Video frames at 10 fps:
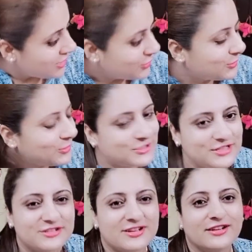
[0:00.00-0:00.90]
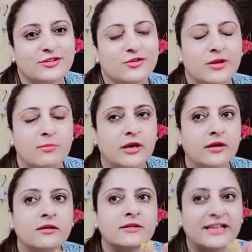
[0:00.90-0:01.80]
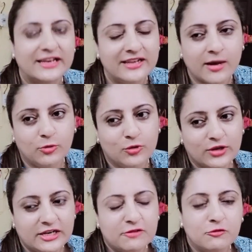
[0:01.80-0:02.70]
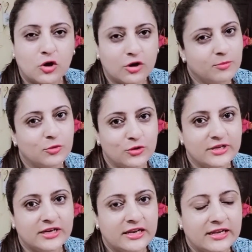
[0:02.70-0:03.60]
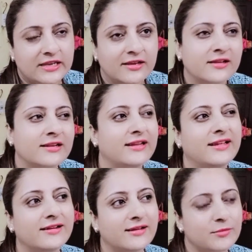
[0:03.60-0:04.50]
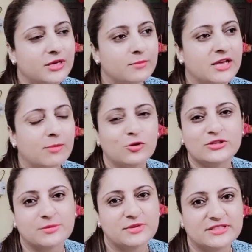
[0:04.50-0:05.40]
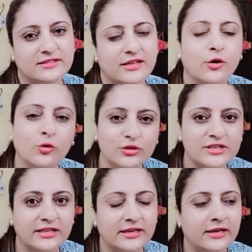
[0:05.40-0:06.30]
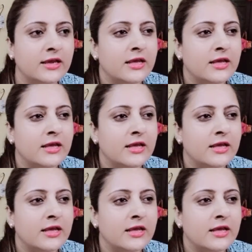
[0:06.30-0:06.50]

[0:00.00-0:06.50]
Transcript: तो कोशिश करती हूँ यार मैं डेली आप लोग के लिए ब्लॉग अपलोड करने की लेकिन कभी कभी आप लोग समझ सकते हैं हो जाता है